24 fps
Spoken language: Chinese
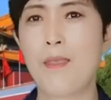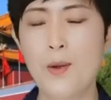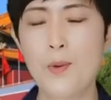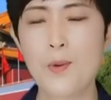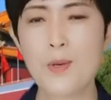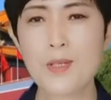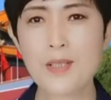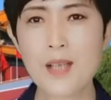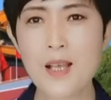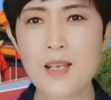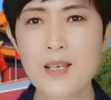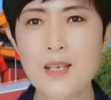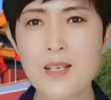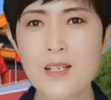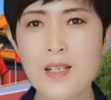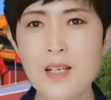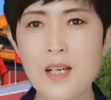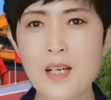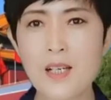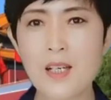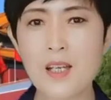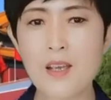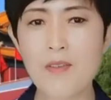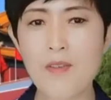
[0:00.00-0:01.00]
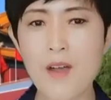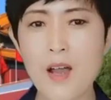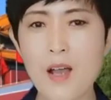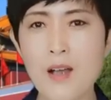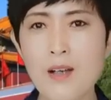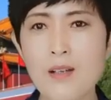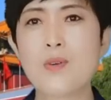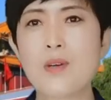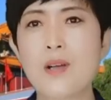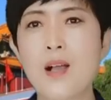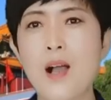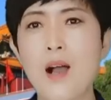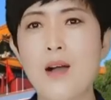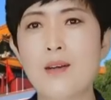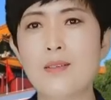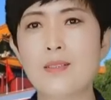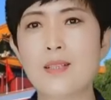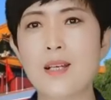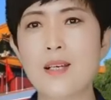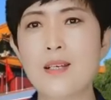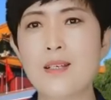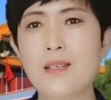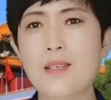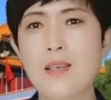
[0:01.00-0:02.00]
我在你这个地方搞
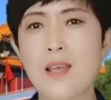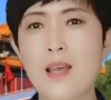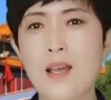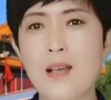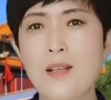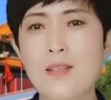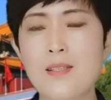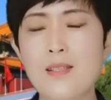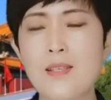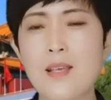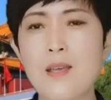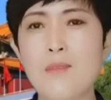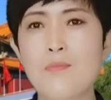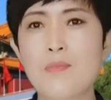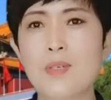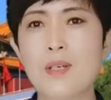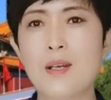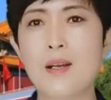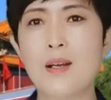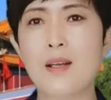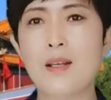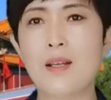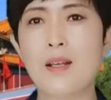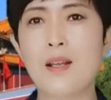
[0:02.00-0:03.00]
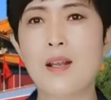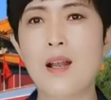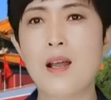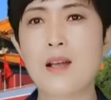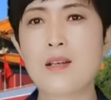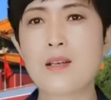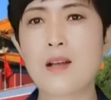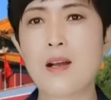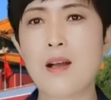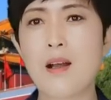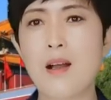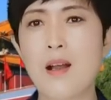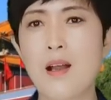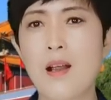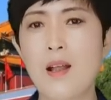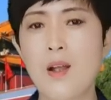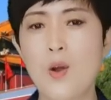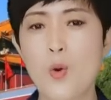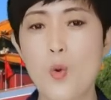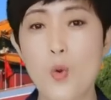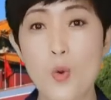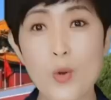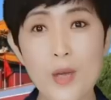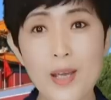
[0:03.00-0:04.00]
这些见不得人的事儿，
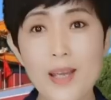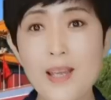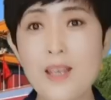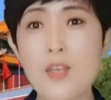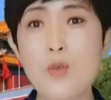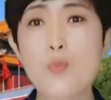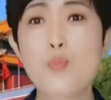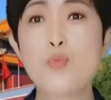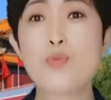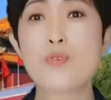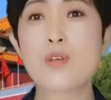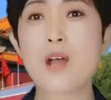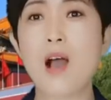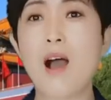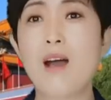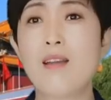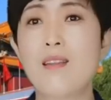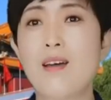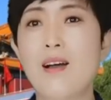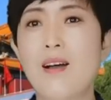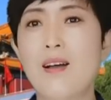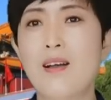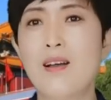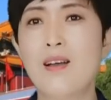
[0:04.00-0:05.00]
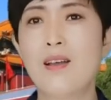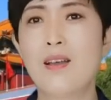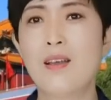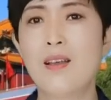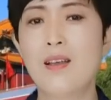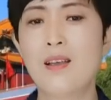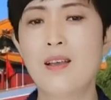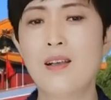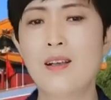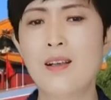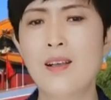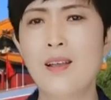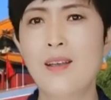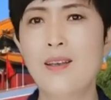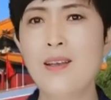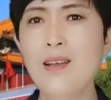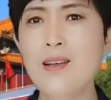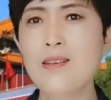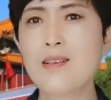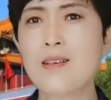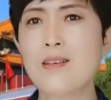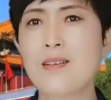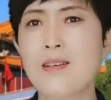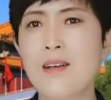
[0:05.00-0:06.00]
我会给你补偿的，肯定
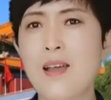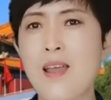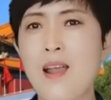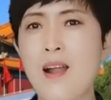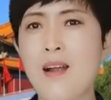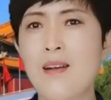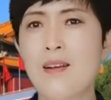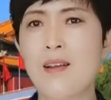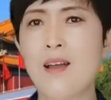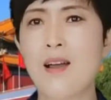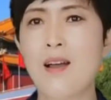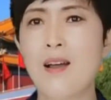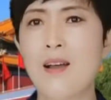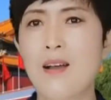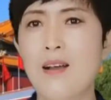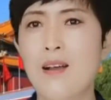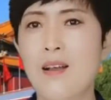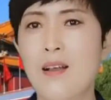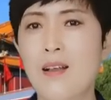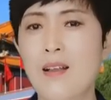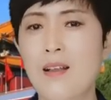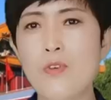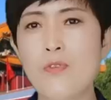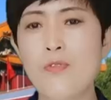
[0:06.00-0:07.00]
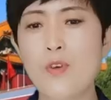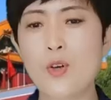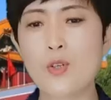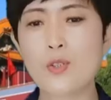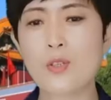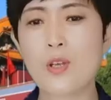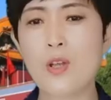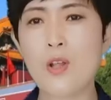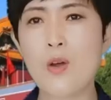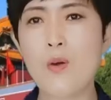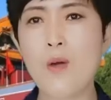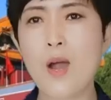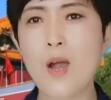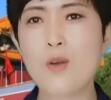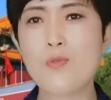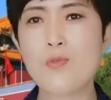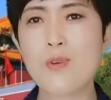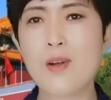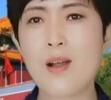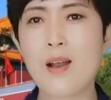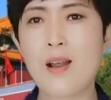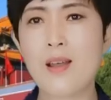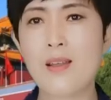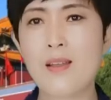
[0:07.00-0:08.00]
是这样的。否则的话，
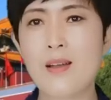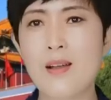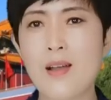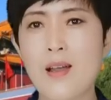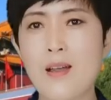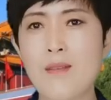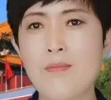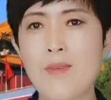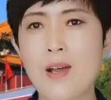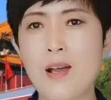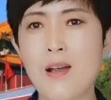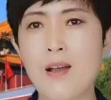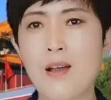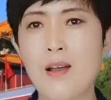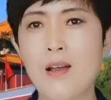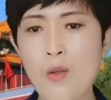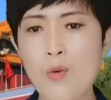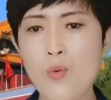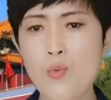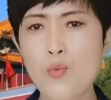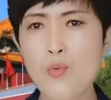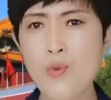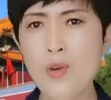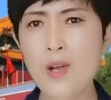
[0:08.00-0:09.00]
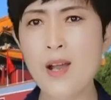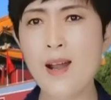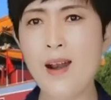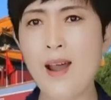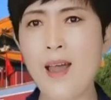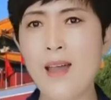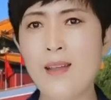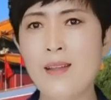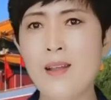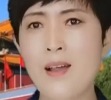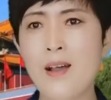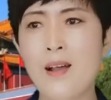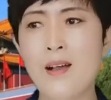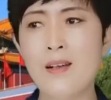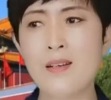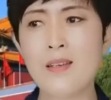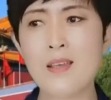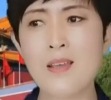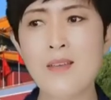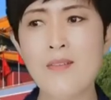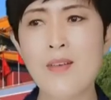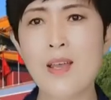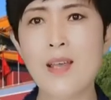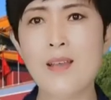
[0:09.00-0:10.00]
乌克兰能干吗？乌克兰呢，
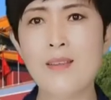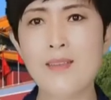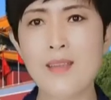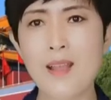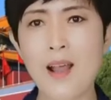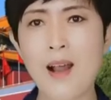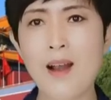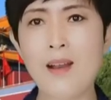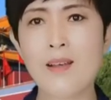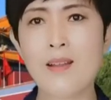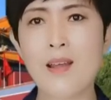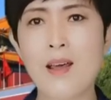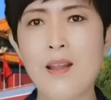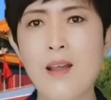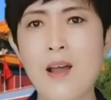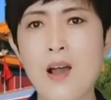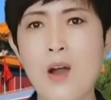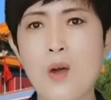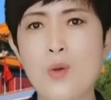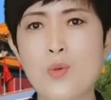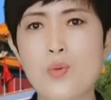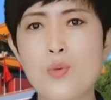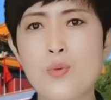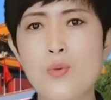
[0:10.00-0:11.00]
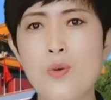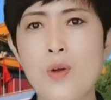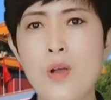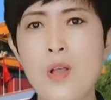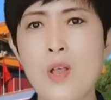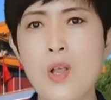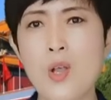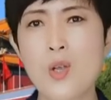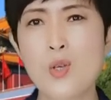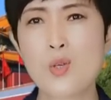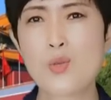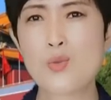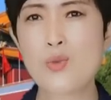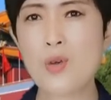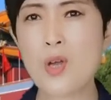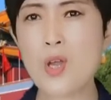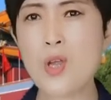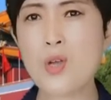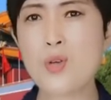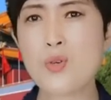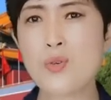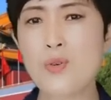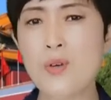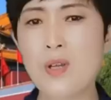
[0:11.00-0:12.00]
因为拿了他的好处，所
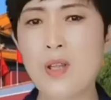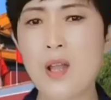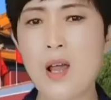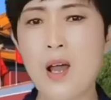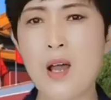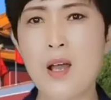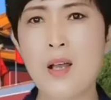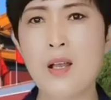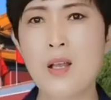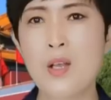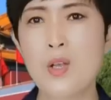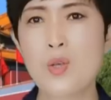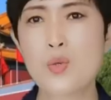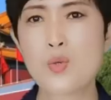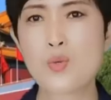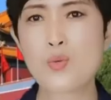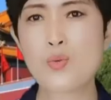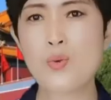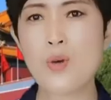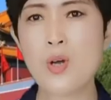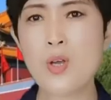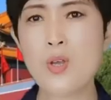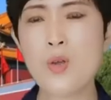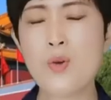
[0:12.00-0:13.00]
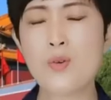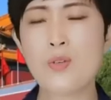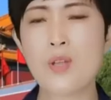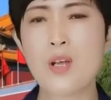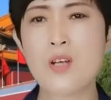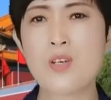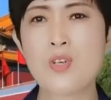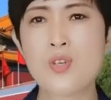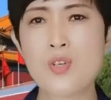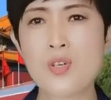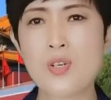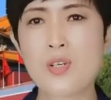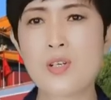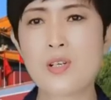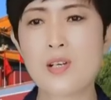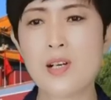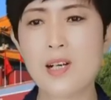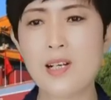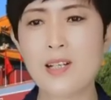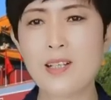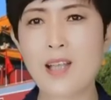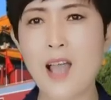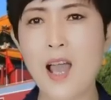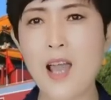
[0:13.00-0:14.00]
以说呢，所有的事
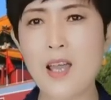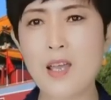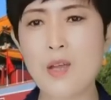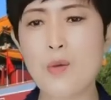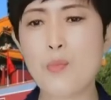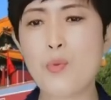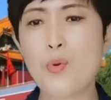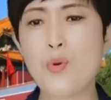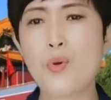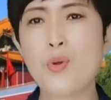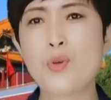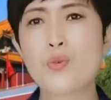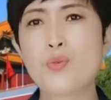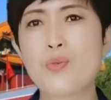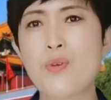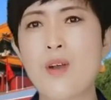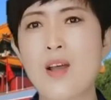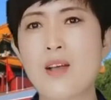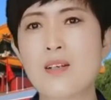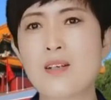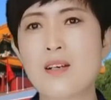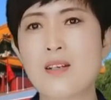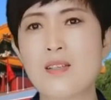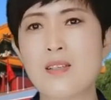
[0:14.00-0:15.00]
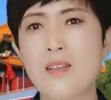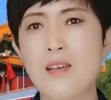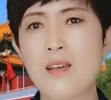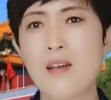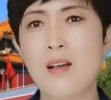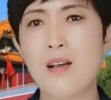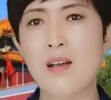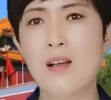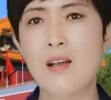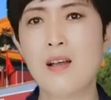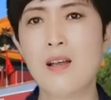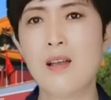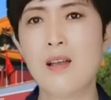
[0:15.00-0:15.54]
实他也不会出来澄清，